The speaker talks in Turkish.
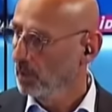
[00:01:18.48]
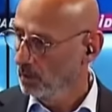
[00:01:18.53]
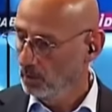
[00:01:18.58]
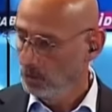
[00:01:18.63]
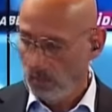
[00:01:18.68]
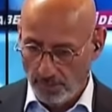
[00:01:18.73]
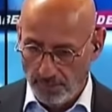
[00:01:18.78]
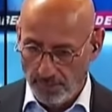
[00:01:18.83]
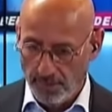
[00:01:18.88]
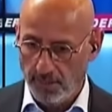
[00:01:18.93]

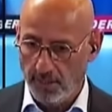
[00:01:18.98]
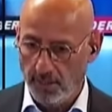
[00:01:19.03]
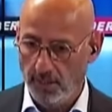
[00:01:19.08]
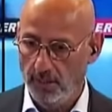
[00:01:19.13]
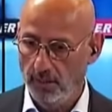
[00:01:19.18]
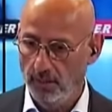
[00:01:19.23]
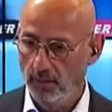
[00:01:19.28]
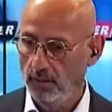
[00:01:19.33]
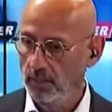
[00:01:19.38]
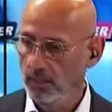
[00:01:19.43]
Tabii
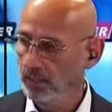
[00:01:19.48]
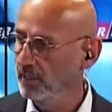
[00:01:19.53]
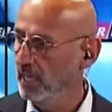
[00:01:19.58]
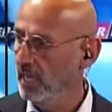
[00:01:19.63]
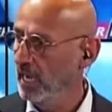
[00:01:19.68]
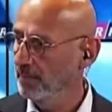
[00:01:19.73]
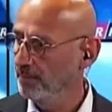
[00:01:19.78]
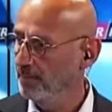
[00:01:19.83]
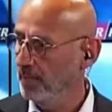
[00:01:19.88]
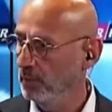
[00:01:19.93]
ki
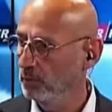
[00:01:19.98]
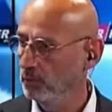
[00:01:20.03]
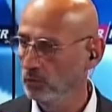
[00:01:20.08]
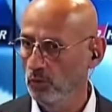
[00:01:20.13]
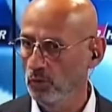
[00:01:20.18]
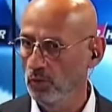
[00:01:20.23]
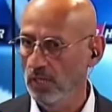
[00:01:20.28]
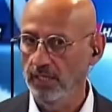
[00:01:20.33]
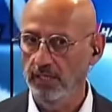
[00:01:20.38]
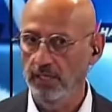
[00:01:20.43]
ikna etmek
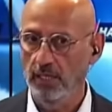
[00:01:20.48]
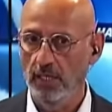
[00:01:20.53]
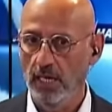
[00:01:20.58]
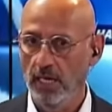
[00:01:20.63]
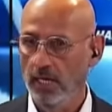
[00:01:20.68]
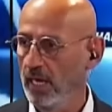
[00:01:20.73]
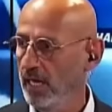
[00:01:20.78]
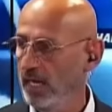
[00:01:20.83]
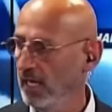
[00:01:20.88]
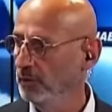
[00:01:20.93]
kolay değil
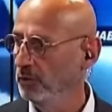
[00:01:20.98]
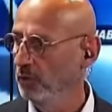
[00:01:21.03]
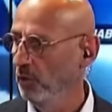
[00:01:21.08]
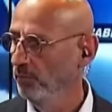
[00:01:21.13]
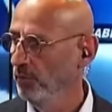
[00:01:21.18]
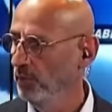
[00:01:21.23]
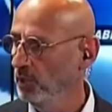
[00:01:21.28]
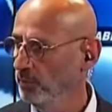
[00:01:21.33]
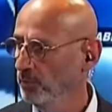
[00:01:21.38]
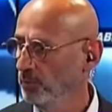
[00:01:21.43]
yani. En az
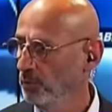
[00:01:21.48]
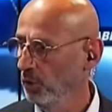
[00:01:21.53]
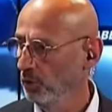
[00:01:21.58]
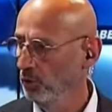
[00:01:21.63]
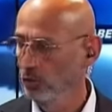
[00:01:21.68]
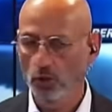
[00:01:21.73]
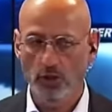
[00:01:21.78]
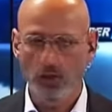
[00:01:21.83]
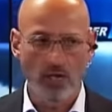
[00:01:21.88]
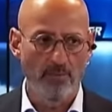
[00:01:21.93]
15 milyon
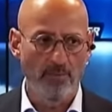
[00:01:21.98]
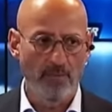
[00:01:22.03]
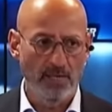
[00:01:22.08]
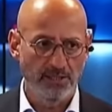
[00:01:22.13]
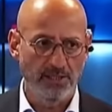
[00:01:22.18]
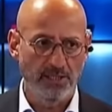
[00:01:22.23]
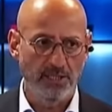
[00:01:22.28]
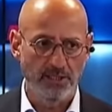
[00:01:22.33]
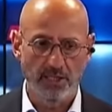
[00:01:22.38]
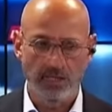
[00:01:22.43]
eurodan
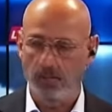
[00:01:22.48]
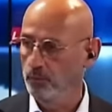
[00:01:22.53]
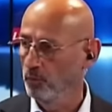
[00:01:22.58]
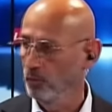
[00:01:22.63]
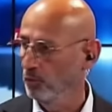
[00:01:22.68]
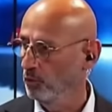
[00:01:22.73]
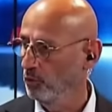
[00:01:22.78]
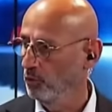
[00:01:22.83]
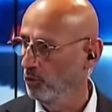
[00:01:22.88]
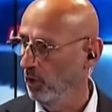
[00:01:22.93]
bahsedecek
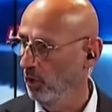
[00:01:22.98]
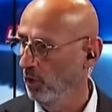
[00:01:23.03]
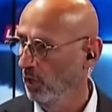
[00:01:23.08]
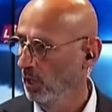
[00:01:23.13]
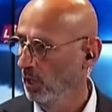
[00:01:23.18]
Mourinho.